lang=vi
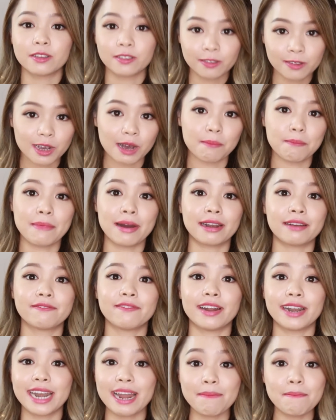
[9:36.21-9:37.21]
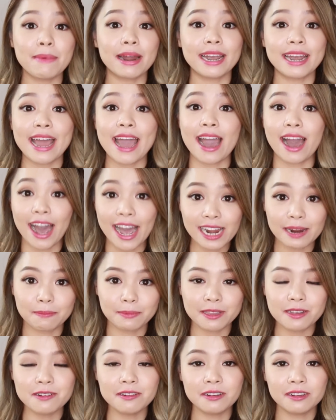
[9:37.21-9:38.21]
rửa mặt và đắp mặt nạ ngay lập
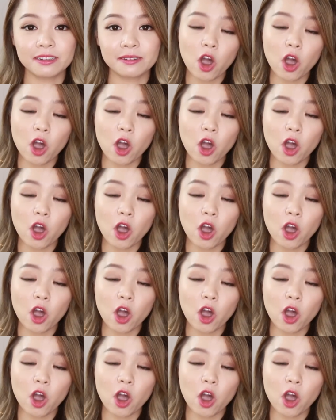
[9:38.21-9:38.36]
tức